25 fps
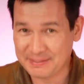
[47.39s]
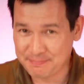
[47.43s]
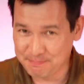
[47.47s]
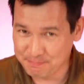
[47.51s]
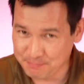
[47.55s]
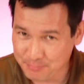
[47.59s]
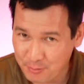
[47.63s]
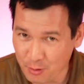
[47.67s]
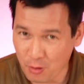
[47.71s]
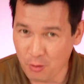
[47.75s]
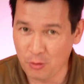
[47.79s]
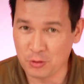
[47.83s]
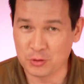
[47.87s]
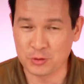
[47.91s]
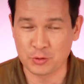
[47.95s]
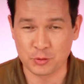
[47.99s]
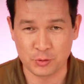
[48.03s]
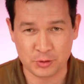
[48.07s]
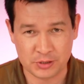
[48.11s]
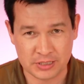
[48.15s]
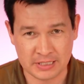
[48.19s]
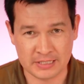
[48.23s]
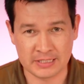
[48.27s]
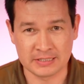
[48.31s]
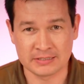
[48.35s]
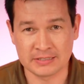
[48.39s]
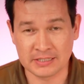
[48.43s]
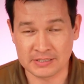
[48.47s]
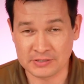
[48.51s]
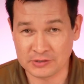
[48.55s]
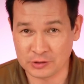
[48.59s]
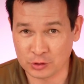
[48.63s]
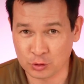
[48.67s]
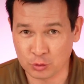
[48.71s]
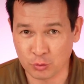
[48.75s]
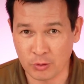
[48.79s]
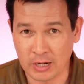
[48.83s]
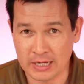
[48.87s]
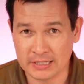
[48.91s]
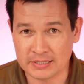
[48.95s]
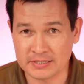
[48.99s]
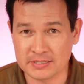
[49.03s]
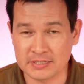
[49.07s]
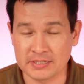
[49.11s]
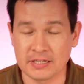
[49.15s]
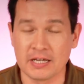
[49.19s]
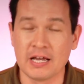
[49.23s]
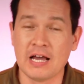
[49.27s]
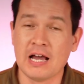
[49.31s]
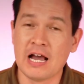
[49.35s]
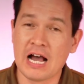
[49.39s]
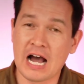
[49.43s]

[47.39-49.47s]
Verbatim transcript: пользуются этой ситуацией,